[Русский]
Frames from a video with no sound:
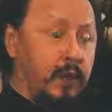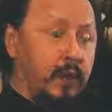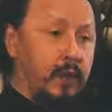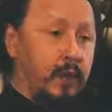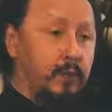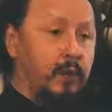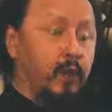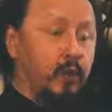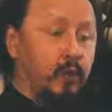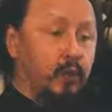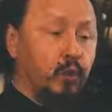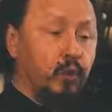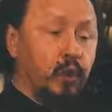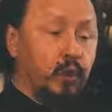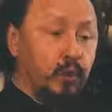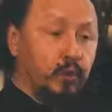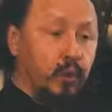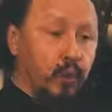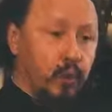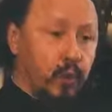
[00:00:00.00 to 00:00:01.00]
телом, но
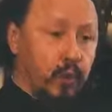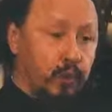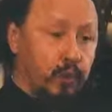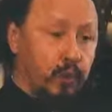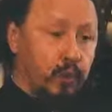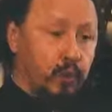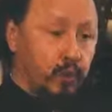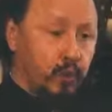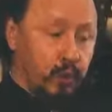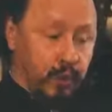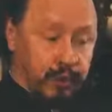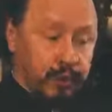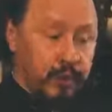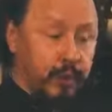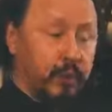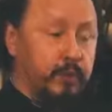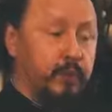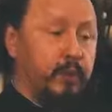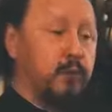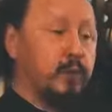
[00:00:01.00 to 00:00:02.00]
и духом но ну и
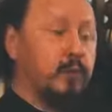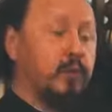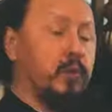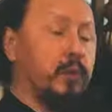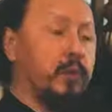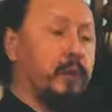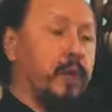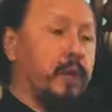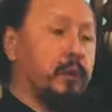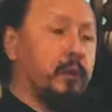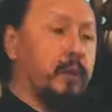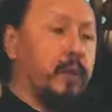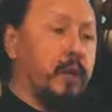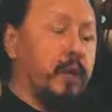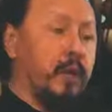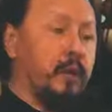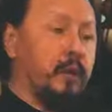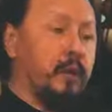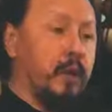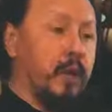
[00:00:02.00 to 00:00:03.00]
телом, безусловно,
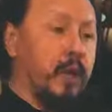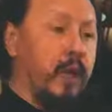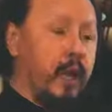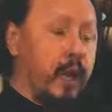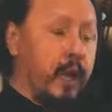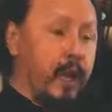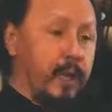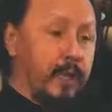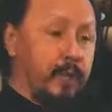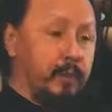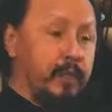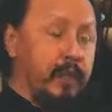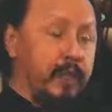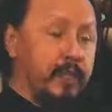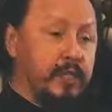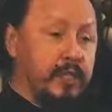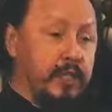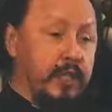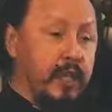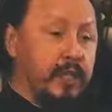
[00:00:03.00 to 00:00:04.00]
они были. Они были
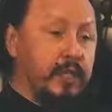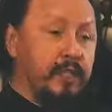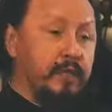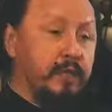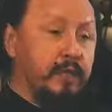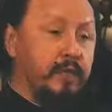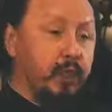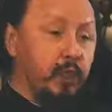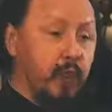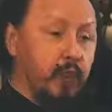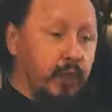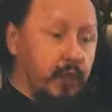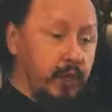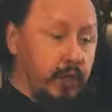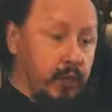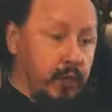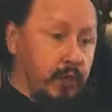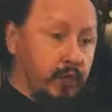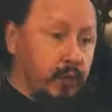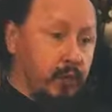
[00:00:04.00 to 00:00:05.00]
настоящие воины
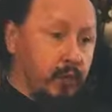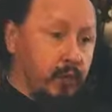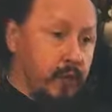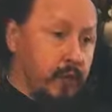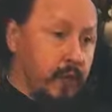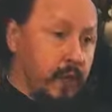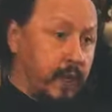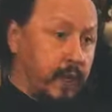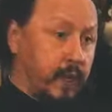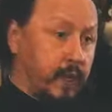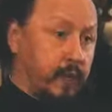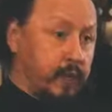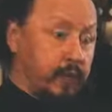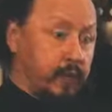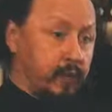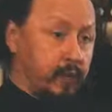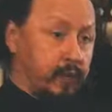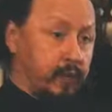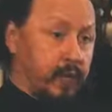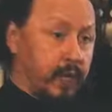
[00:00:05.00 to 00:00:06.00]
Христовы.
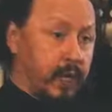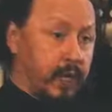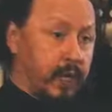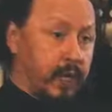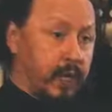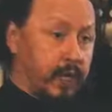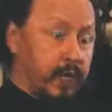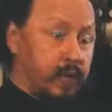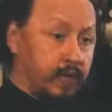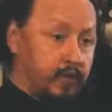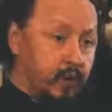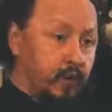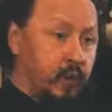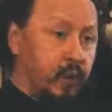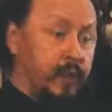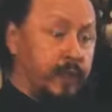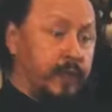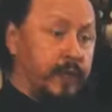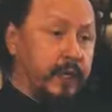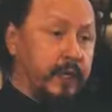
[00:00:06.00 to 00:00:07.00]
Вот. Они
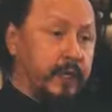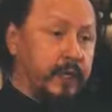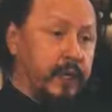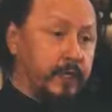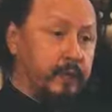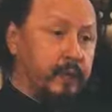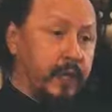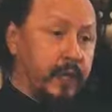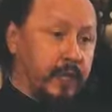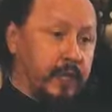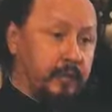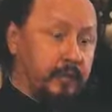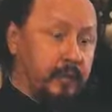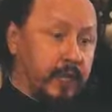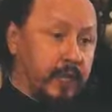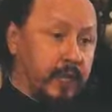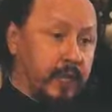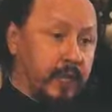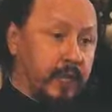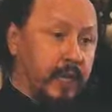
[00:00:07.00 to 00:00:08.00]
все на себе
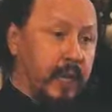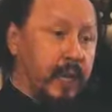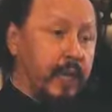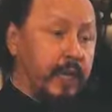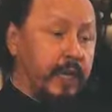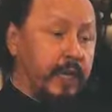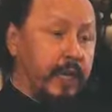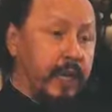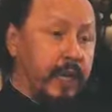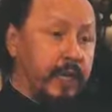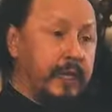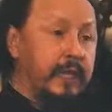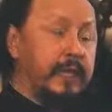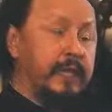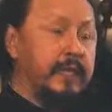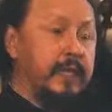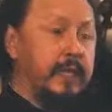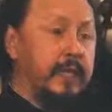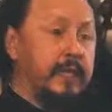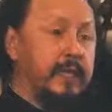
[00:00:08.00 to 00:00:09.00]
испытали. И они
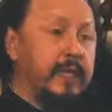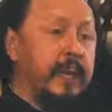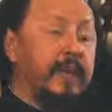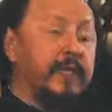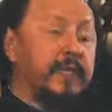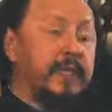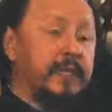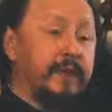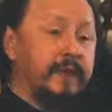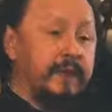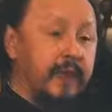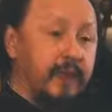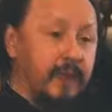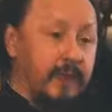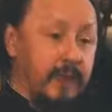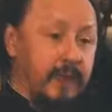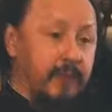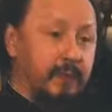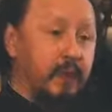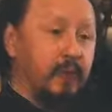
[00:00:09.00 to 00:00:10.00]
остались
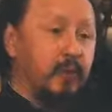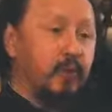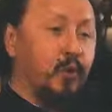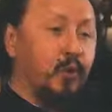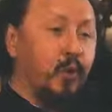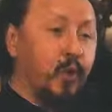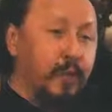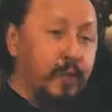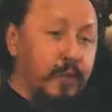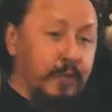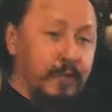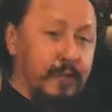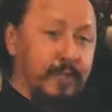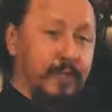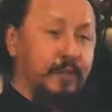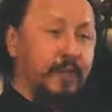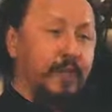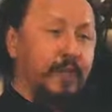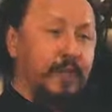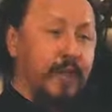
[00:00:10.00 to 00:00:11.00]
светлыми, добрыми,
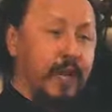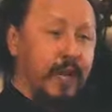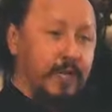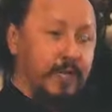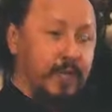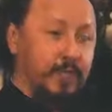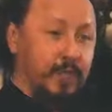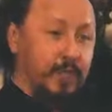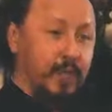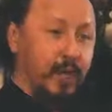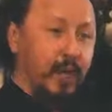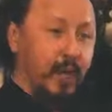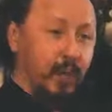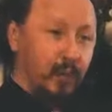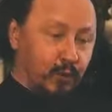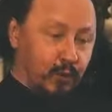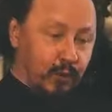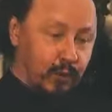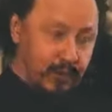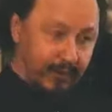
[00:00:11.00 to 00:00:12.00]
светящимися,
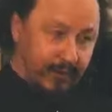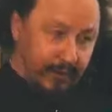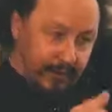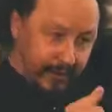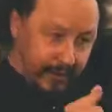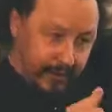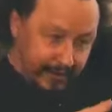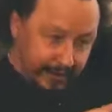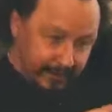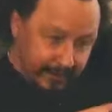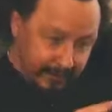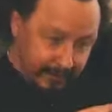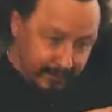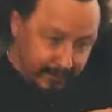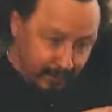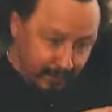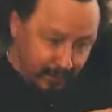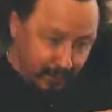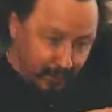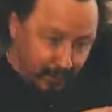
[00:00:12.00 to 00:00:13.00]
но иногда
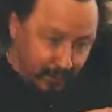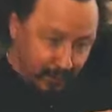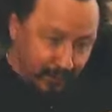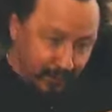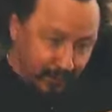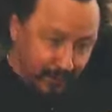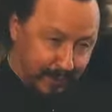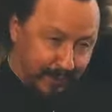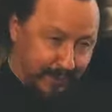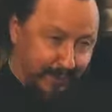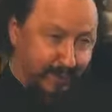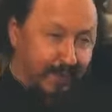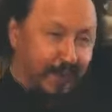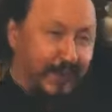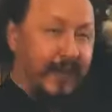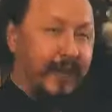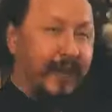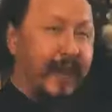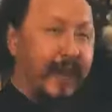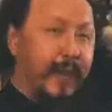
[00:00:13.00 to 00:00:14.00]
строгими.
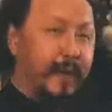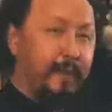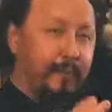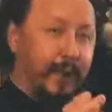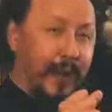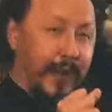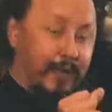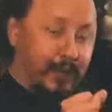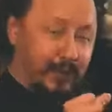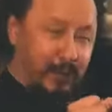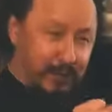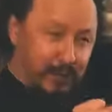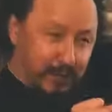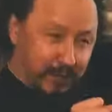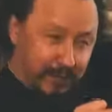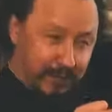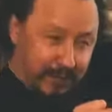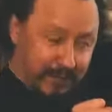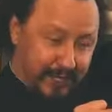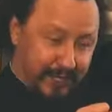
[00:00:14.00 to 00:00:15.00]
Так,
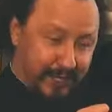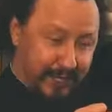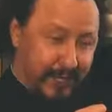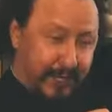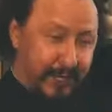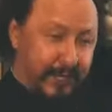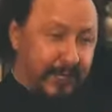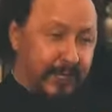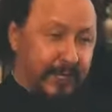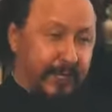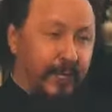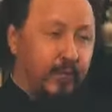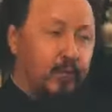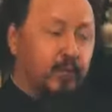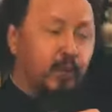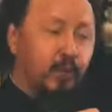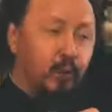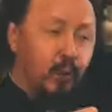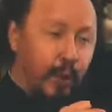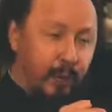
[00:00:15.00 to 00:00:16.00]
по-отечески, не
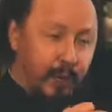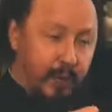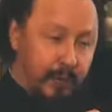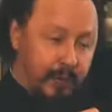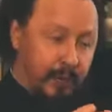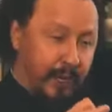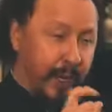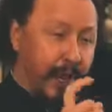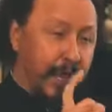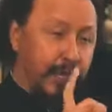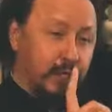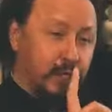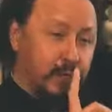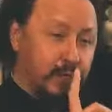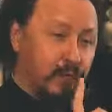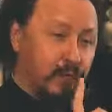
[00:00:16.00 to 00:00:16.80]
злобными, а